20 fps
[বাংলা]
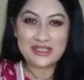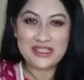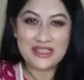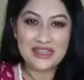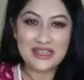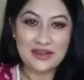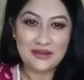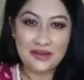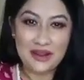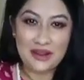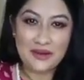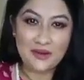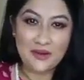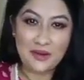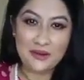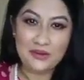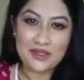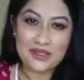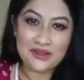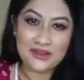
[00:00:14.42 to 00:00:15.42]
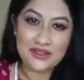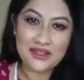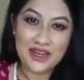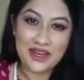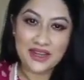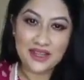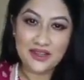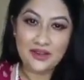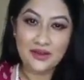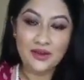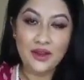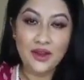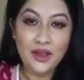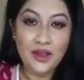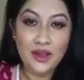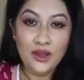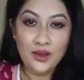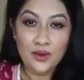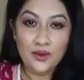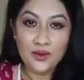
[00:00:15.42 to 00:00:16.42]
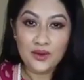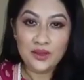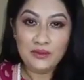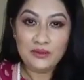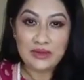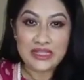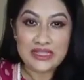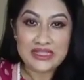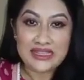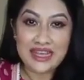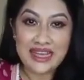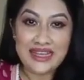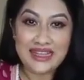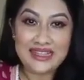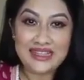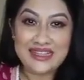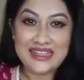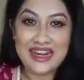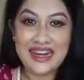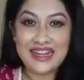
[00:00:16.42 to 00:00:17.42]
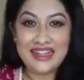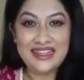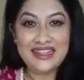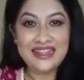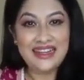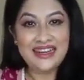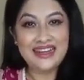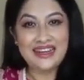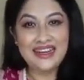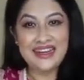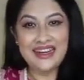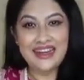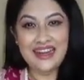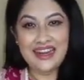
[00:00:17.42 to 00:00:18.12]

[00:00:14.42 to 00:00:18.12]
আছে কিনা আমাকে একটু কমেন্টস করে জানিয়ে দাও ওকে বিন সাইড সারাদিনের